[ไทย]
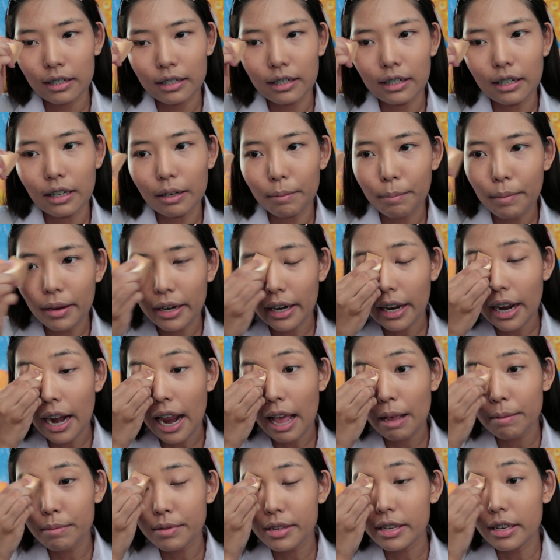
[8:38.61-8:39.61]
เลอะเป็นค
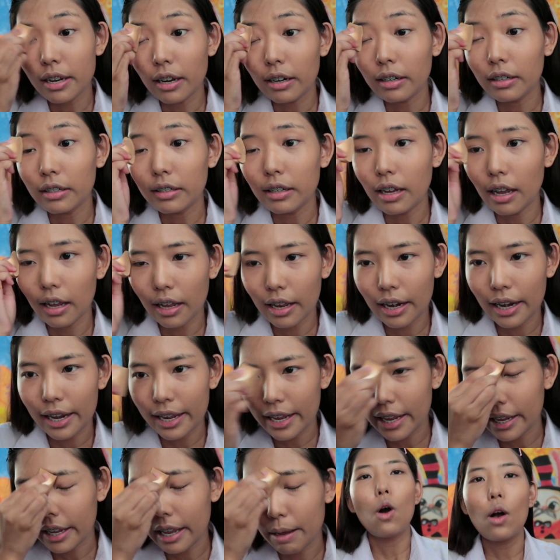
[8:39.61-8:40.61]
ราบสีเหลืองๆอะไร
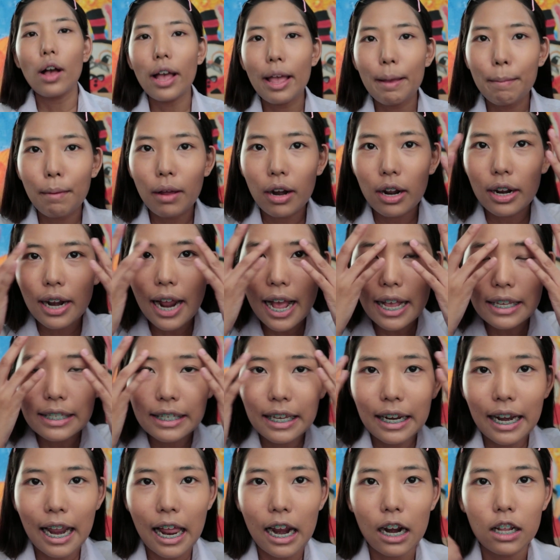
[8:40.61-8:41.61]
อย่างนี้โอเคพอเราทา
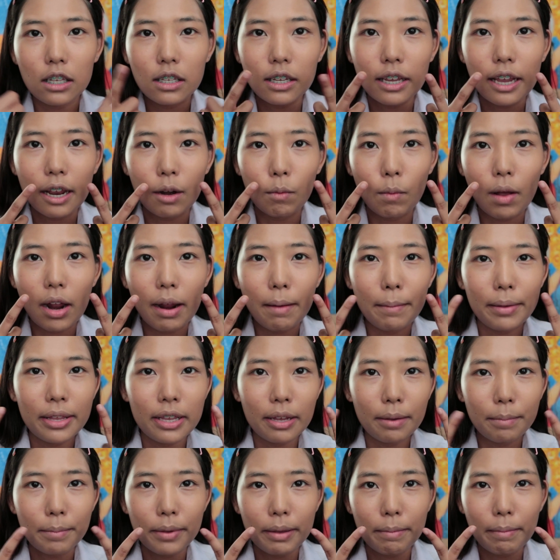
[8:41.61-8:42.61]
เสร็จแล้วเราจะเห็นว่ามัน
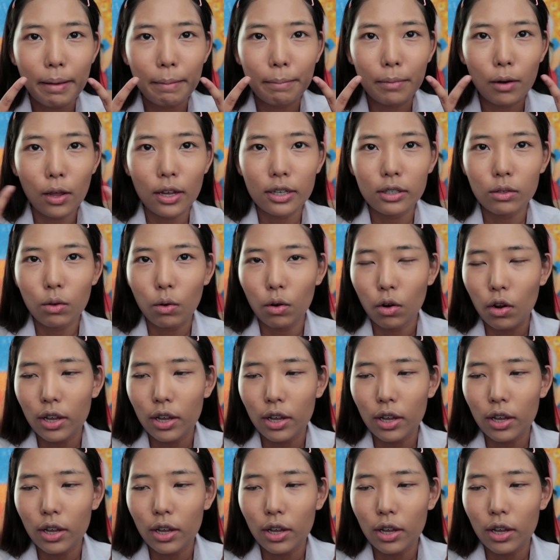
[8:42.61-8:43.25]
ยังมีแบบรอย